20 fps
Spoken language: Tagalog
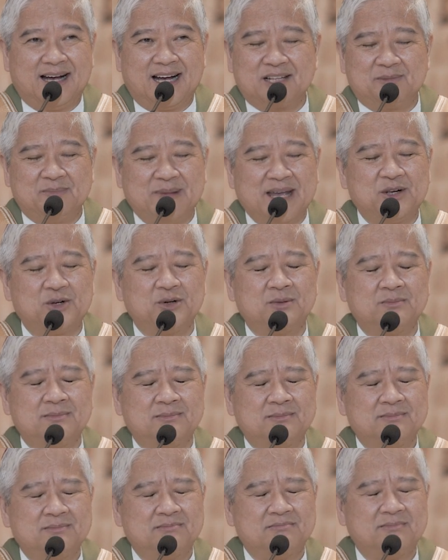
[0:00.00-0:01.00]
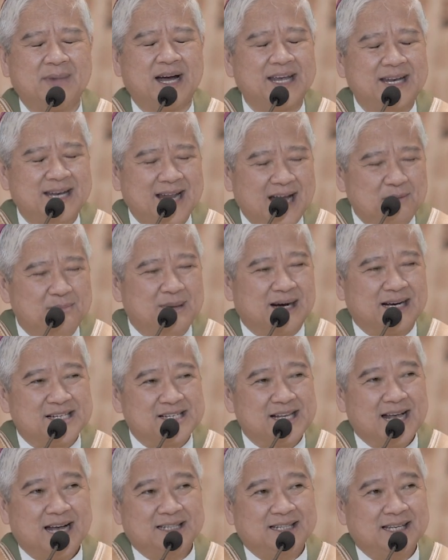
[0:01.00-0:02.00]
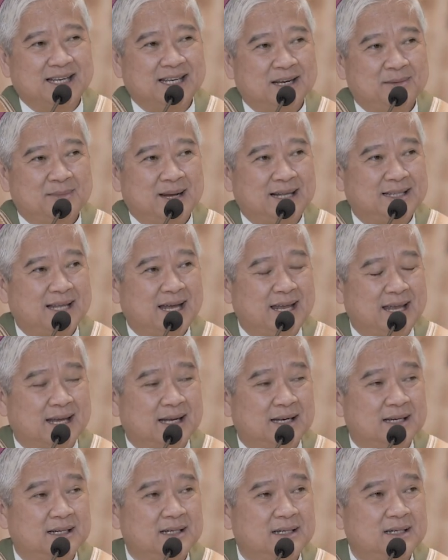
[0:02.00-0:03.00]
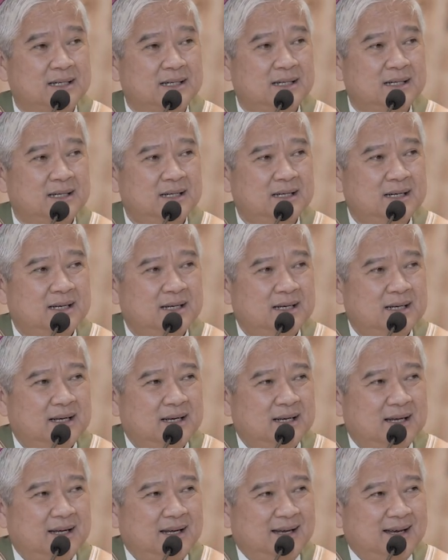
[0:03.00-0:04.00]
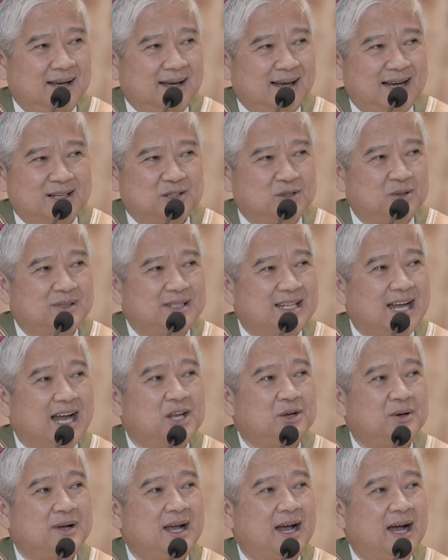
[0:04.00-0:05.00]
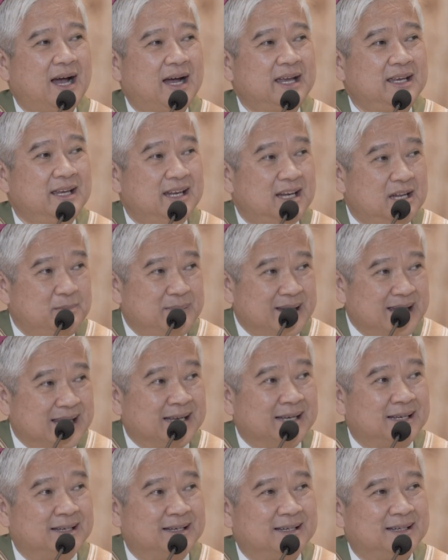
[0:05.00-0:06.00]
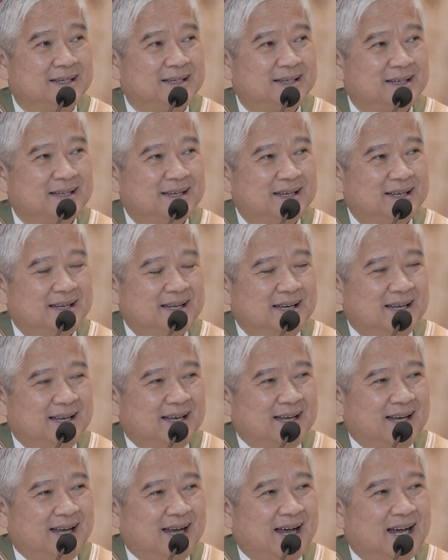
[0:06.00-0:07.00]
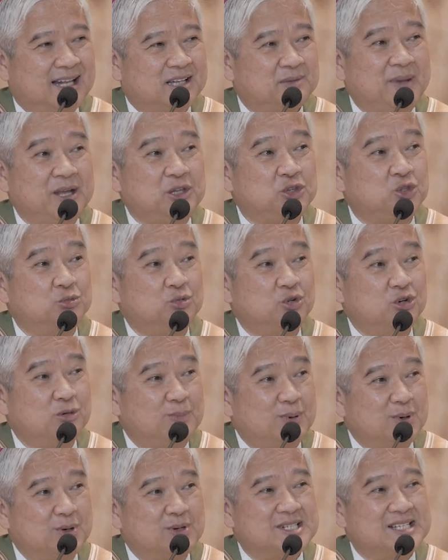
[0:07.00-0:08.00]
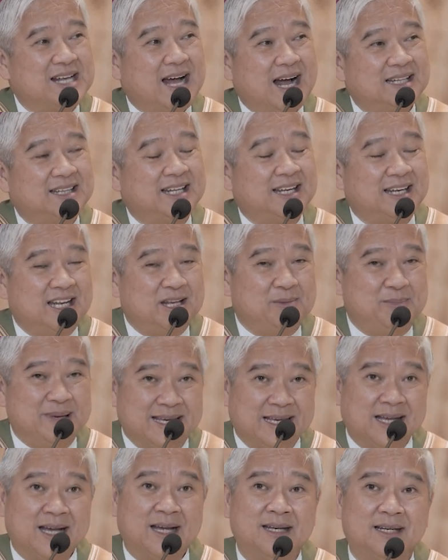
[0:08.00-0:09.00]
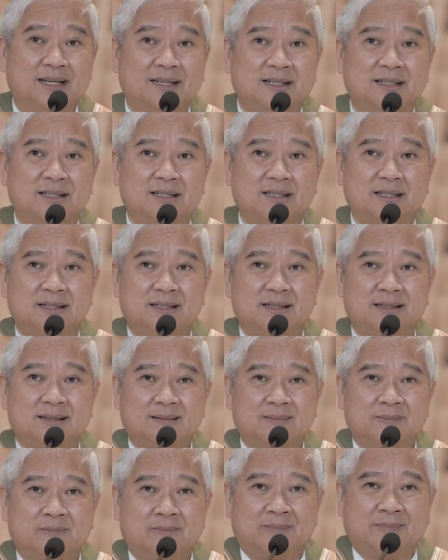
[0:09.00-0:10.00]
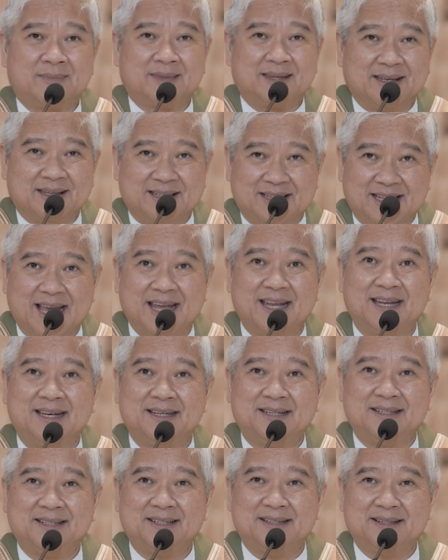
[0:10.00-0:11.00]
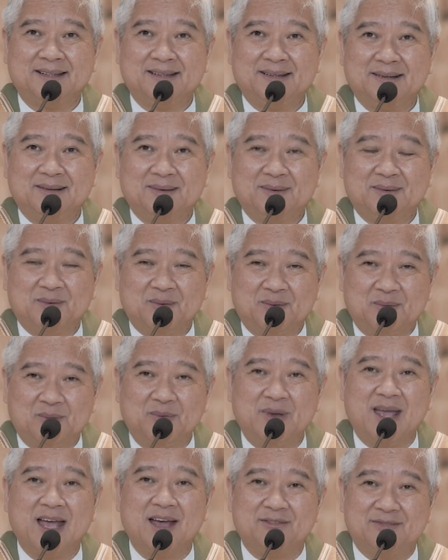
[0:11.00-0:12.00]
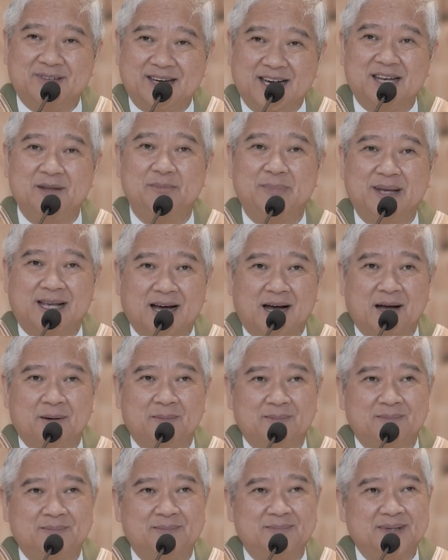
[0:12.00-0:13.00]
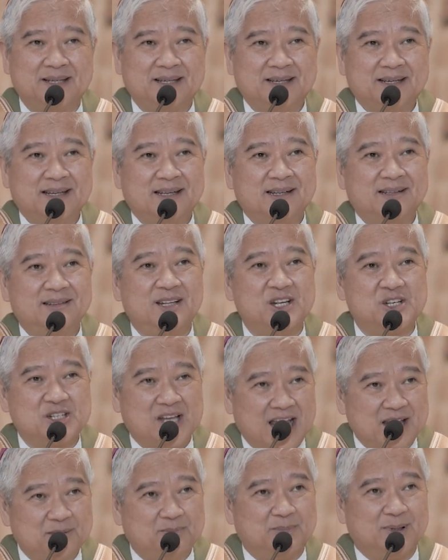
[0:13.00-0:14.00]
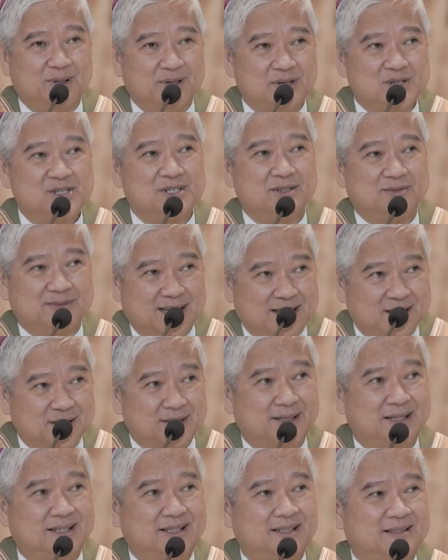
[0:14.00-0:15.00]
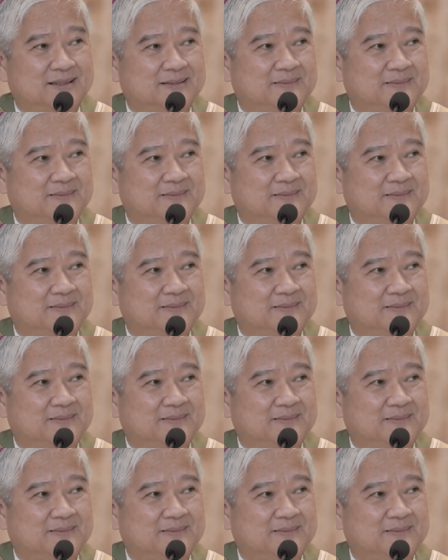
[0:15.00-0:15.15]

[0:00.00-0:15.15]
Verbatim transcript: at mayroong makinabang sa ating kamatayan, at kung tayo nga ay ilibing at may tumubo sa ating libingan, then we have really become disciples of the Lord.